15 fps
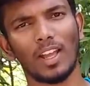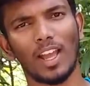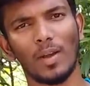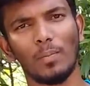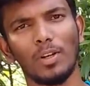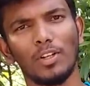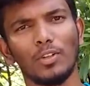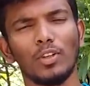
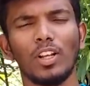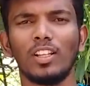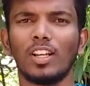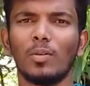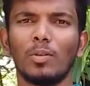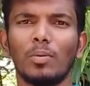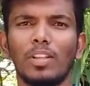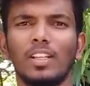ஆம்பிளிடியூட்
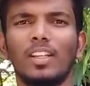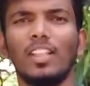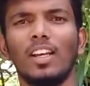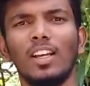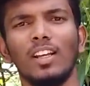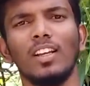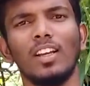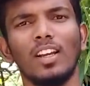அதுக்கப்புறம் பார்த்தீங்கன்னா
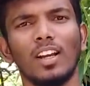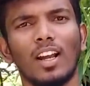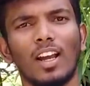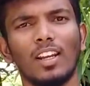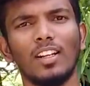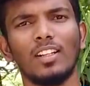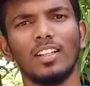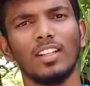
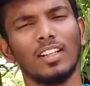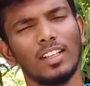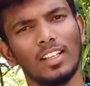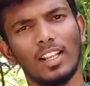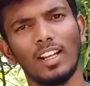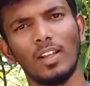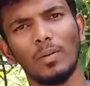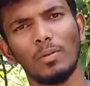கரண்ட்டு
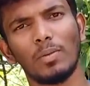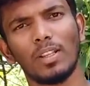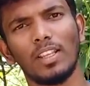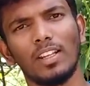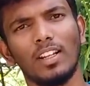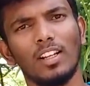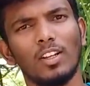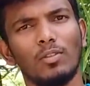இதெல்லாமே
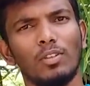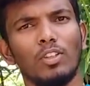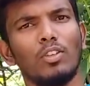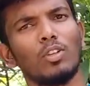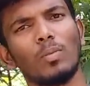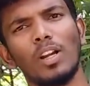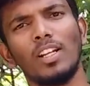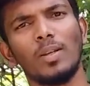பார்த்தீங்கன்னா நம்ம வந்துட்டு
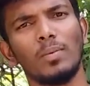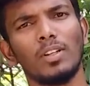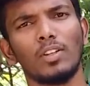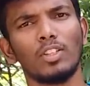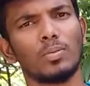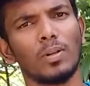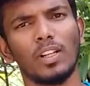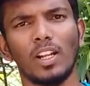ஒரு மல்டிமீட்டர்
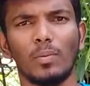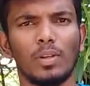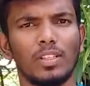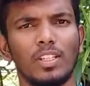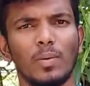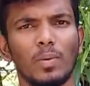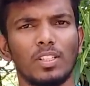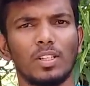யூஸ் பண்ணி நம்ம
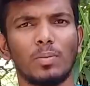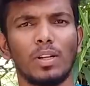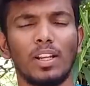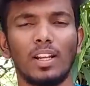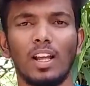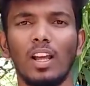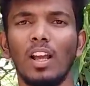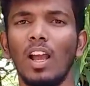ஈஸியாக மெஷர்
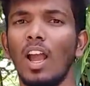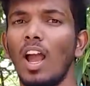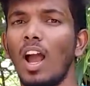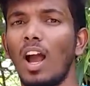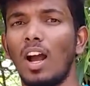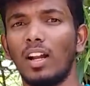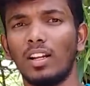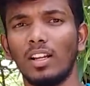பண்ணிக்கலாம்
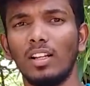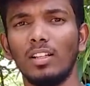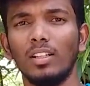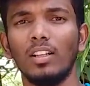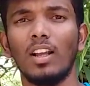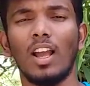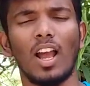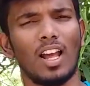ஆனால்
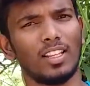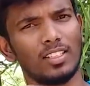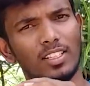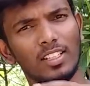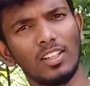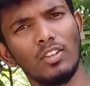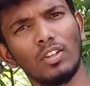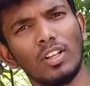அந்த
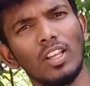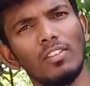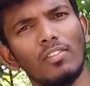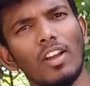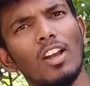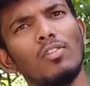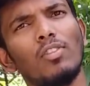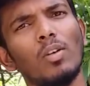சிக்னலுடைய
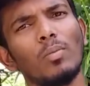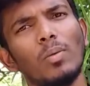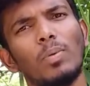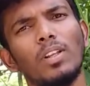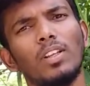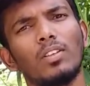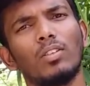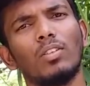வேவ் ஃபார்ம்
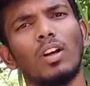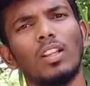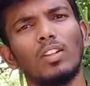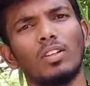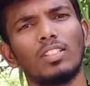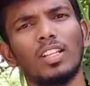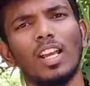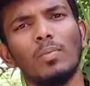எப்படி இருக்கும்
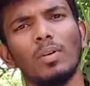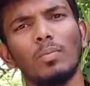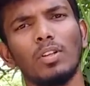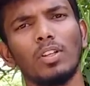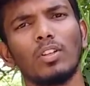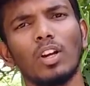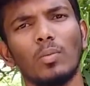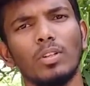அதோட ஷேப் எப்படி
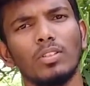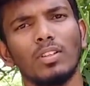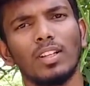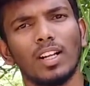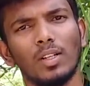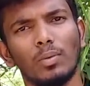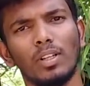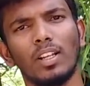இருக்கும் அப்படின்னு சொல்லி
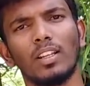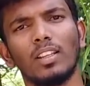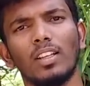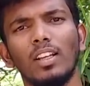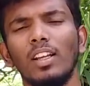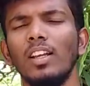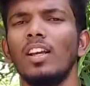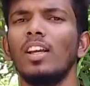
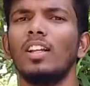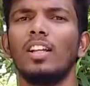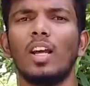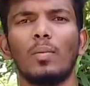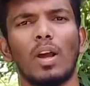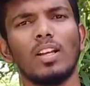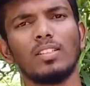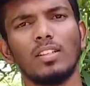கண்டுபிடிக்கிறதுக்கு
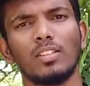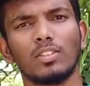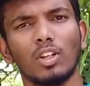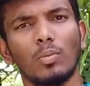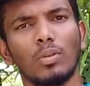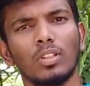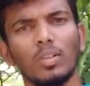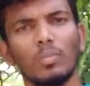நம்ம
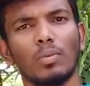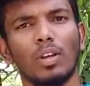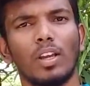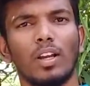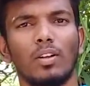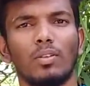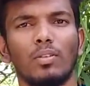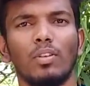ஆசிலோஸ்கோப்புக்கு தான் போய்
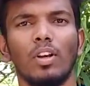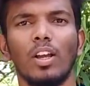ஆகணும்